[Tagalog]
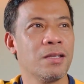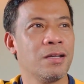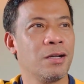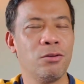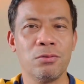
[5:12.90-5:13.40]

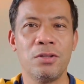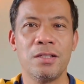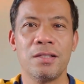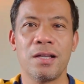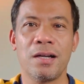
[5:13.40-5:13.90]
ganun
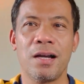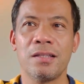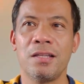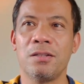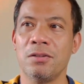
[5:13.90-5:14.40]
din ang
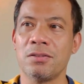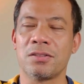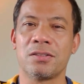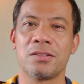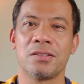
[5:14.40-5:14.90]
ating
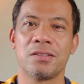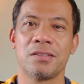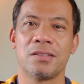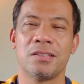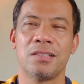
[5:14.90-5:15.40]
Diyos
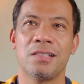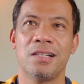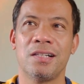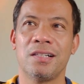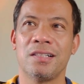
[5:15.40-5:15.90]

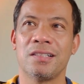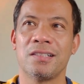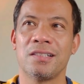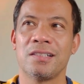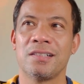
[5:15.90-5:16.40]
na
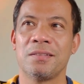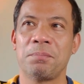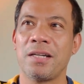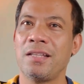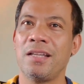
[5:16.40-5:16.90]

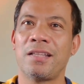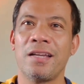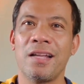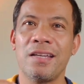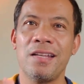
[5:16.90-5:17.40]
pag hindi
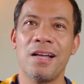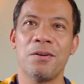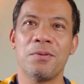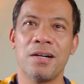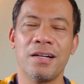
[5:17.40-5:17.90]
tayo nang
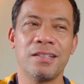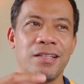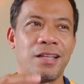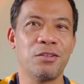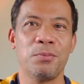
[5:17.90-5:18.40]
hinawa, hindi
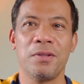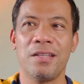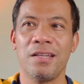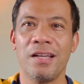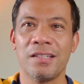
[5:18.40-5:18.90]
tayo
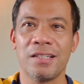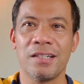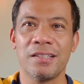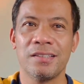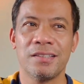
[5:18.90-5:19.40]
tumitigil
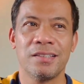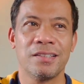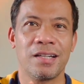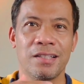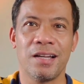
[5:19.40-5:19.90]
sa
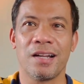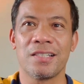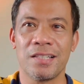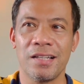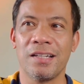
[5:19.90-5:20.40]

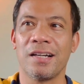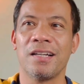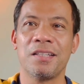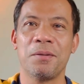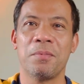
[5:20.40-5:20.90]
kadarasal ng
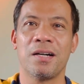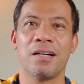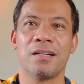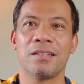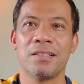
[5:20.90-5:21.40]
ating mga
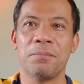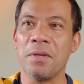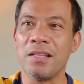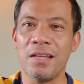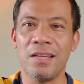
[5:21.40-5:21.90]

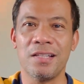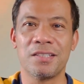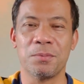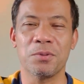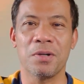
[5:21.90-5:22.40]
mitiin
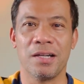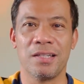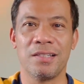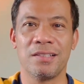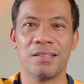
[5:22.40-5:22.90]
sa
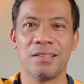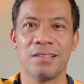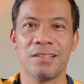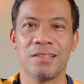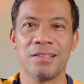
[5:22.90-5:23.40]
buhay,
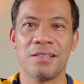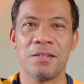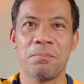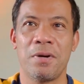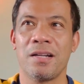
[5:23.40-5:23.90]

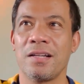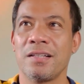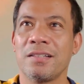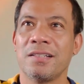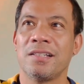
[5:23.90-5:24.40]

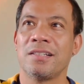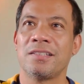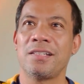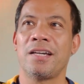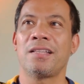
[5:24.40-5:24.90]
para
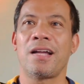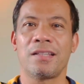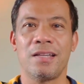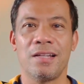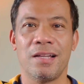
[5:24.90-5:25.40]
siya
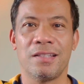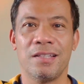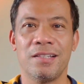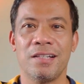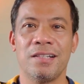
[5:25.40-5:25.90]
itatay
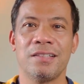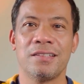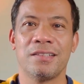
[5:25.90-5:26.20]
natin na